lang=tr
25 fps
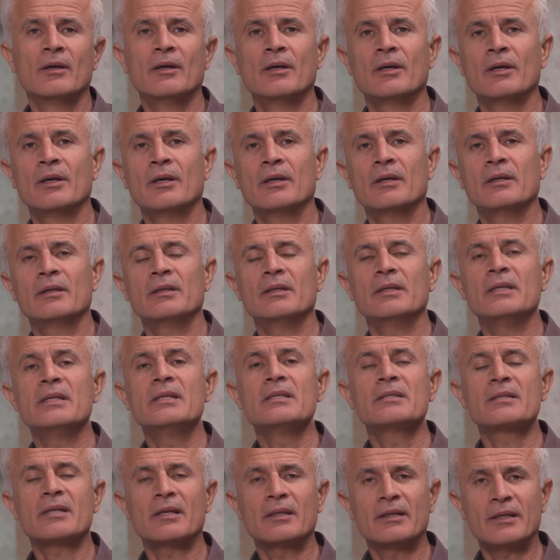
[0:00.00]
e,
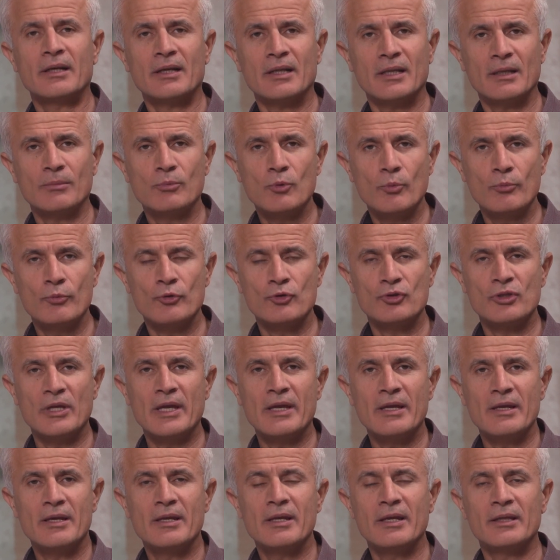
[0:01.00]
insanlara da bu
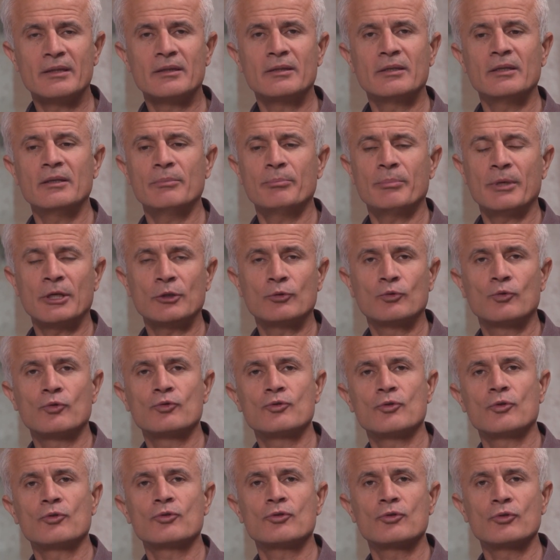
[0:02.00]
müjdeyi iletti.
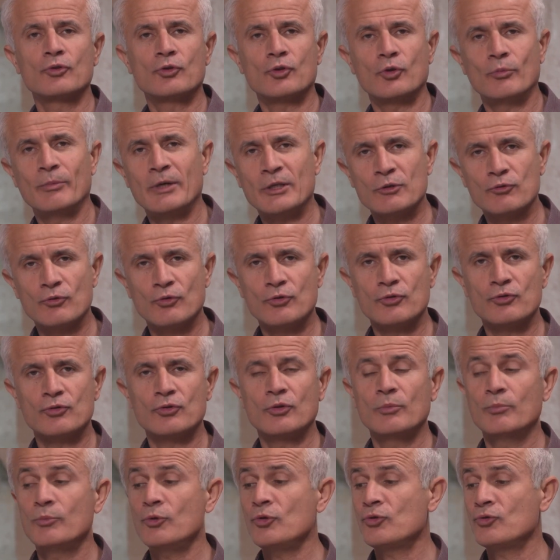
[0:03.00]
Petrus olsun, Thomas
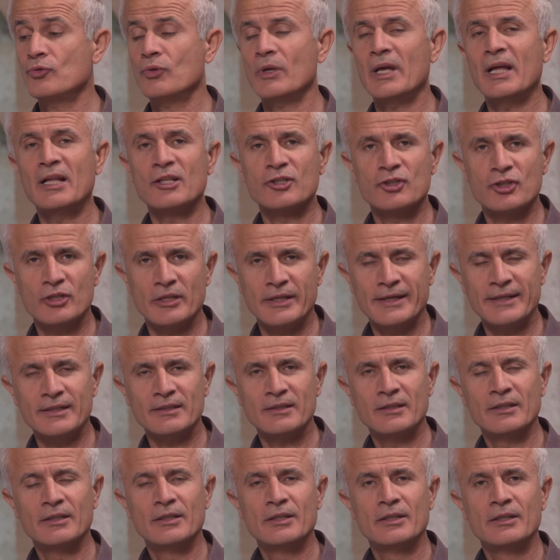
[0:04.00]
olsun bir sürü
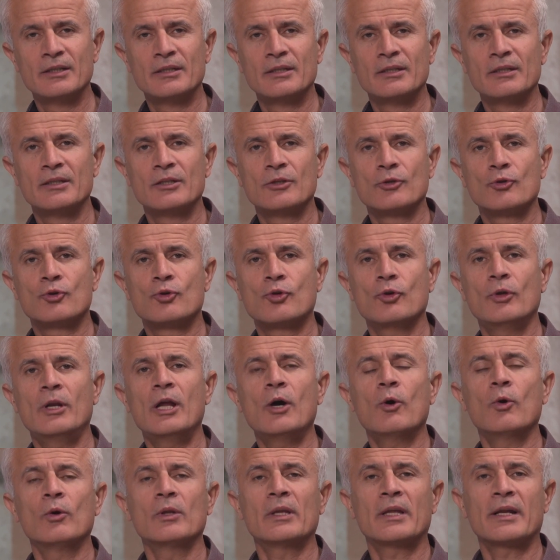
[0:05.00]
elçiler
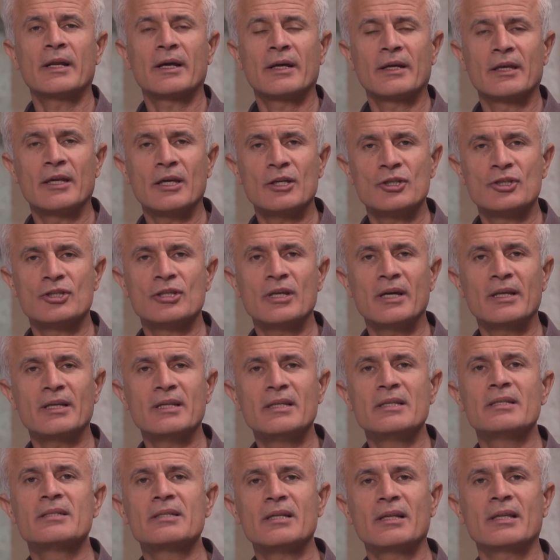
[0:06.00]
köle olarak yaşayan
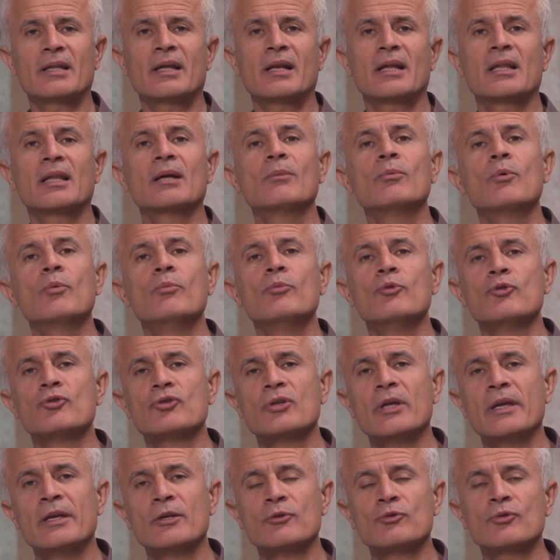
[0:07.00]
insanlara da bu
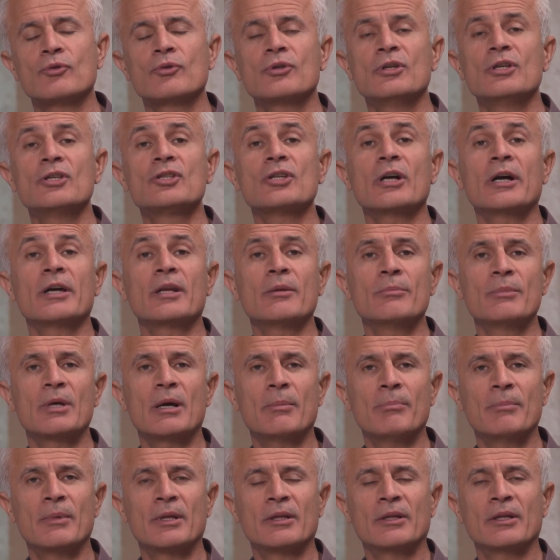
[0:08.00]
müjdeyi çünkü hiç ayrım
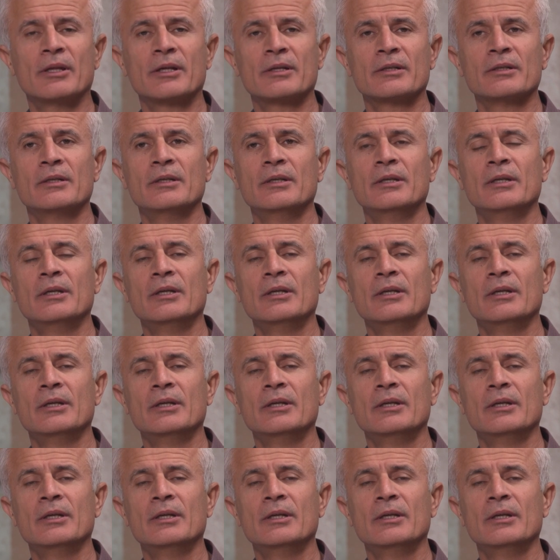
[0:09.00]
yapmadılar.